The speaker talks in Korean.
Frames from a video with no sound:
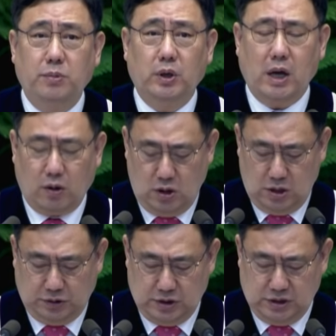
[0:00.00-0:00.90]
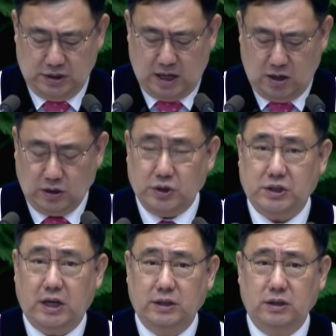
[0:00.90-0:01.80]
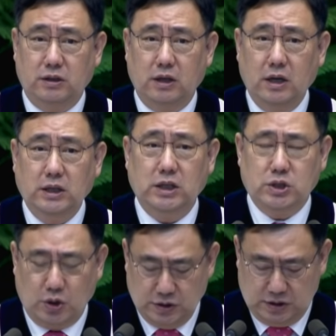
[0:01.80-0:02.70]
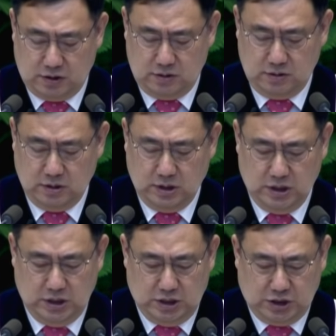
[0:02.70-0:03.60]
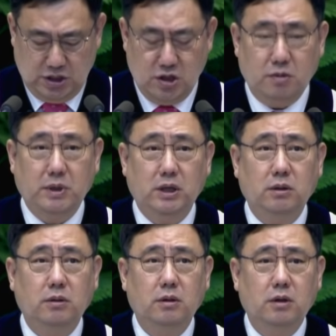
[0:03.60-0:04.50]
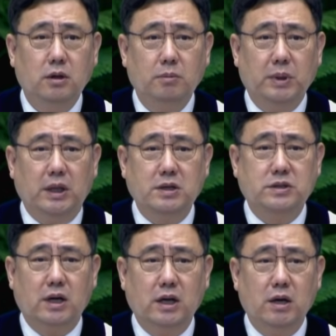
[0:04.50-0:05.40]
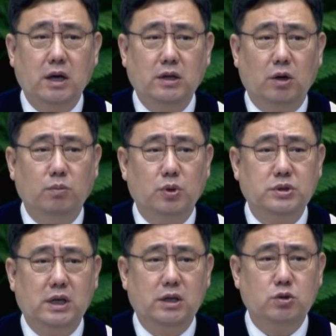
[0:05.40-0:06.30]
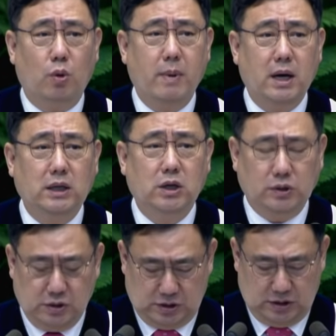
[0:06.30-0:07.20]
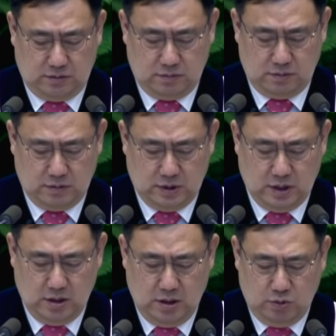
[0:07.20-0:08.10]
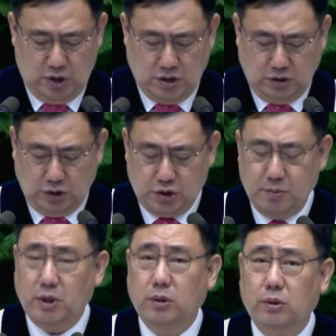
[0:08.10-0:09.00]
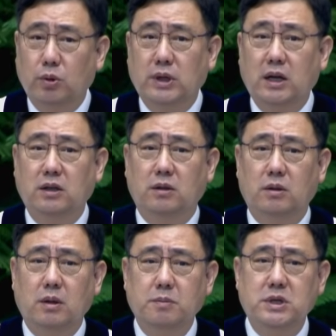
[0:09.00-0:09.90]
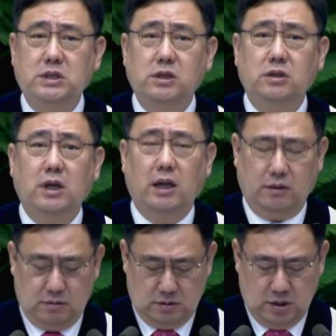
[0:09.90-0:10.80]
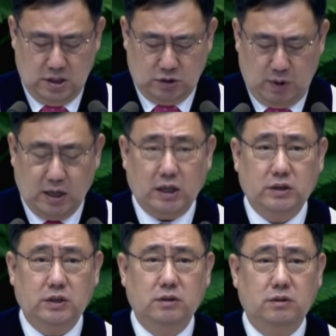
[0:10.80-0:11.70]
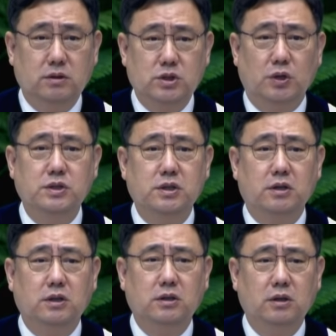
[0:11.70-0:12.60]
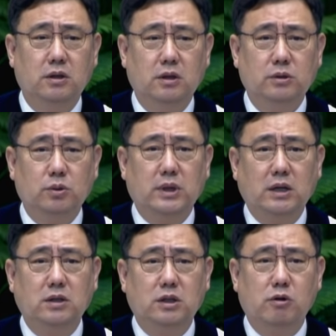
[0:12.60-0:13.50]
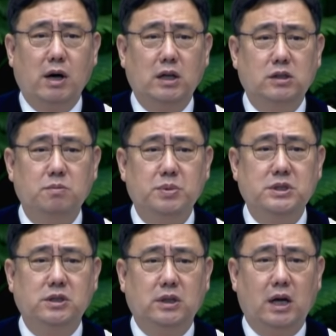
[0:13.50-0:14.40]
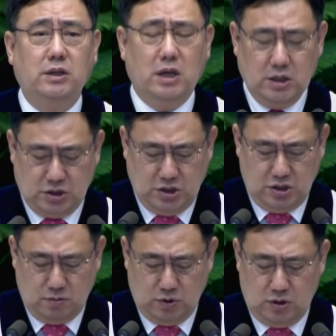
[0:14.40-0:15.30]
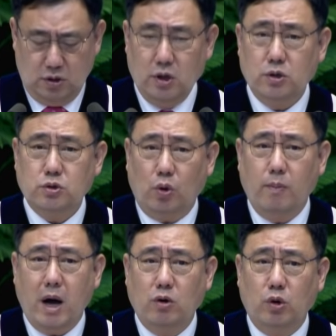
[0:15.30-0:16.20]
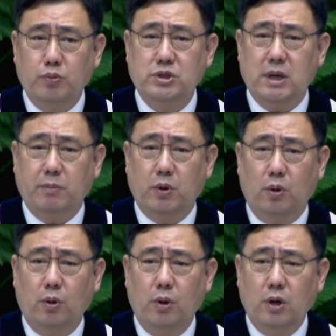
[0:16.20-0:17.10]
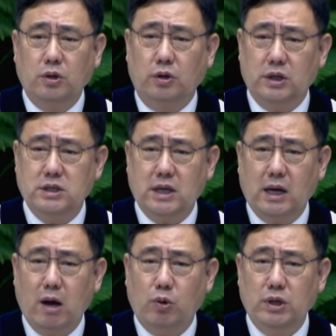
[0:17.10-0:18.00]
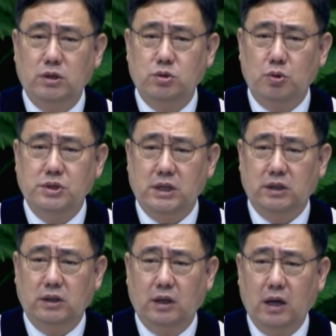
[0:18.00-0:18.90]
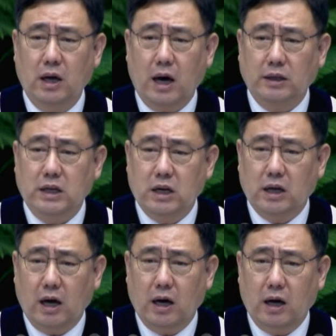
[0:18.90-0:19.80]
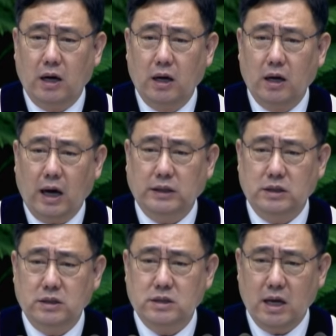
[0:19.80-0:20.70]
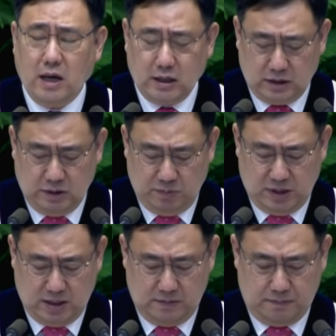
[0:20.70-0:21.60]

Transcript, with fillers: 병에 걸렸든지 나을 것이라는 이 전설. 이 신념이 베데스다의 연못의 소망이었듯이 우리는 어쩌면 또 다른 비슷한 그와 같은 전설을 또 다른 그와 같은 비슷한 신념을 소망으로 붙잡고 그렇게 살아가고 있는 존재는 아닐까 하는 생각입니다.